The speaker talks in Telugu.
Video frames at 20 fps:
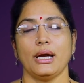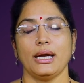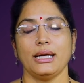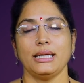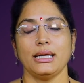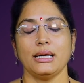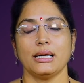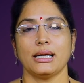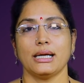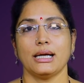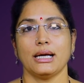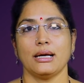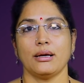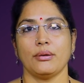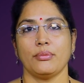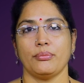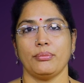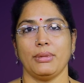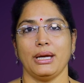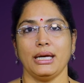అయితే ఇక్కడ
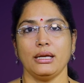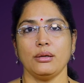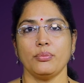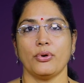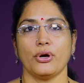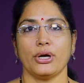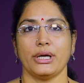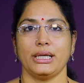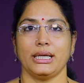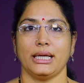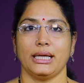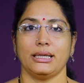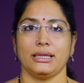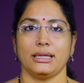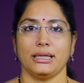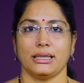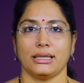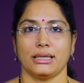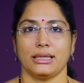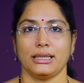మెయిన్ పాయింట్
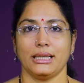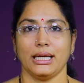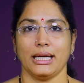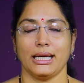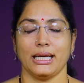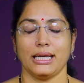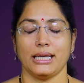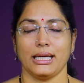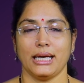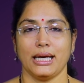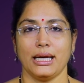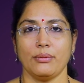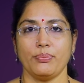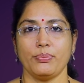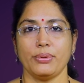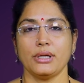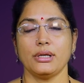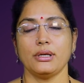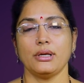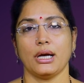ఏంటి అని అంటే
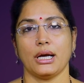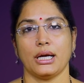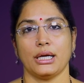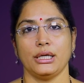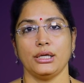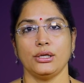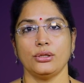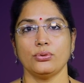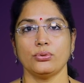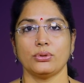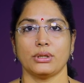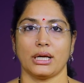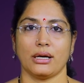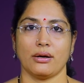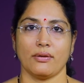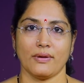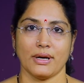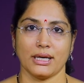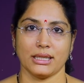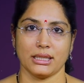ఏప్రిల్ ఐదు
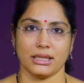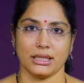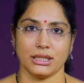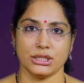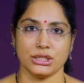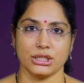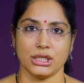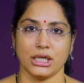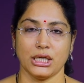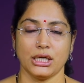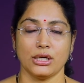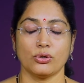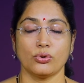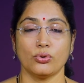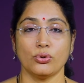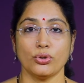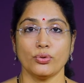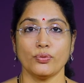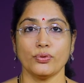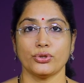తర్వాత నుంచి
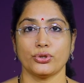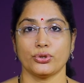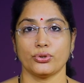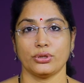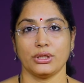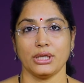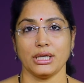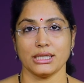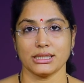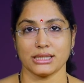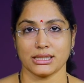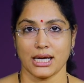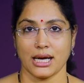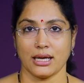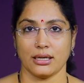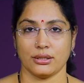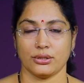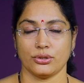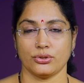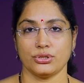గురువు తృతీయ
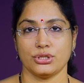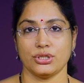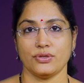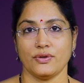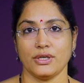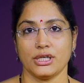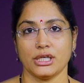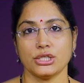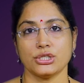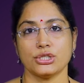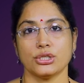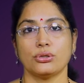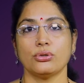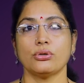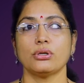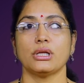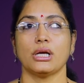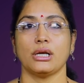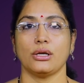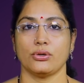స్థానం నుంచి వీరికి
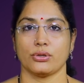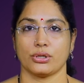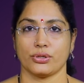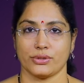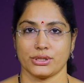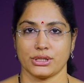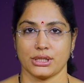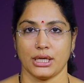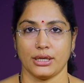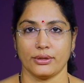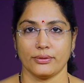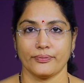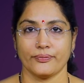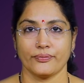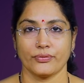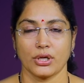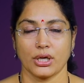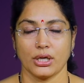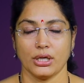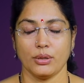చతుర్థంలోకి వస్తాడు
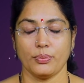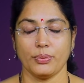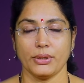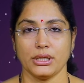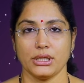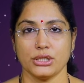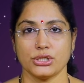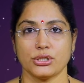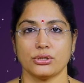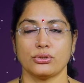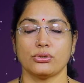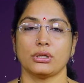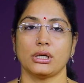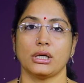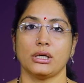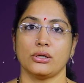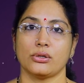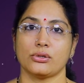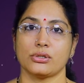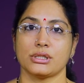ఎప్పుడైతే
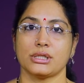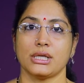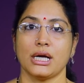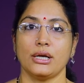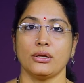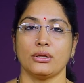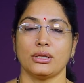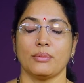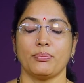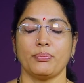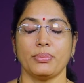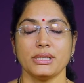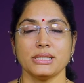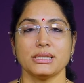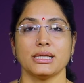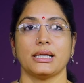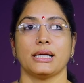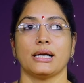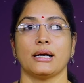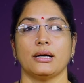చతుర్థంలోకి వస్తాడో
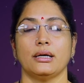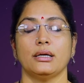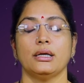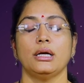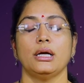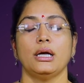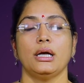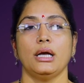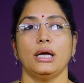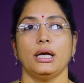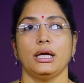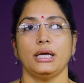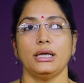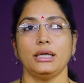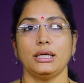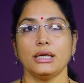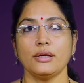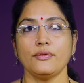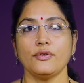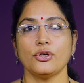తప్పనిసరిగా
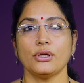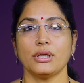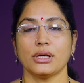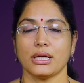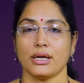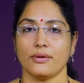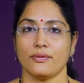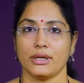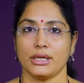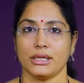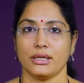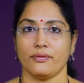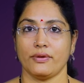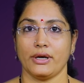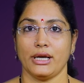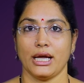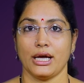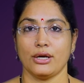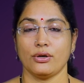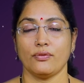ఇంటర్వ్యూలకు ఎవరైతే
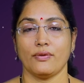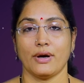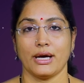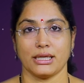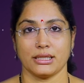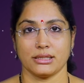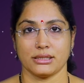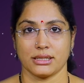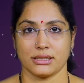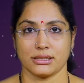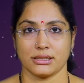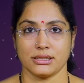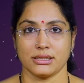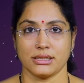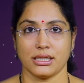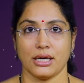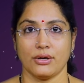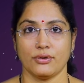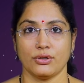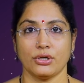వెళ్ళారో వారికి సక్సెస్
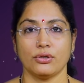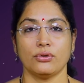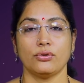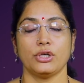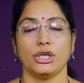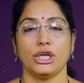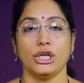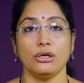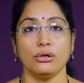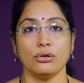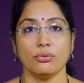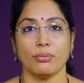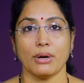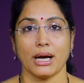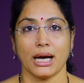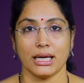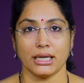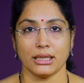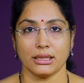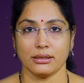రావటం ఇల్లు
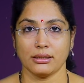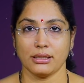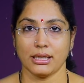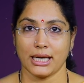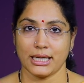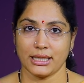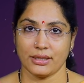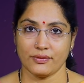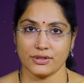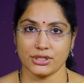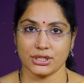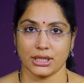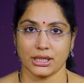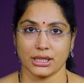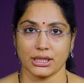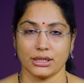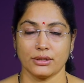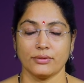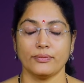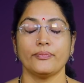మారటం లాంటివి
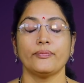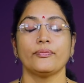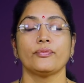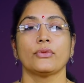జరగటం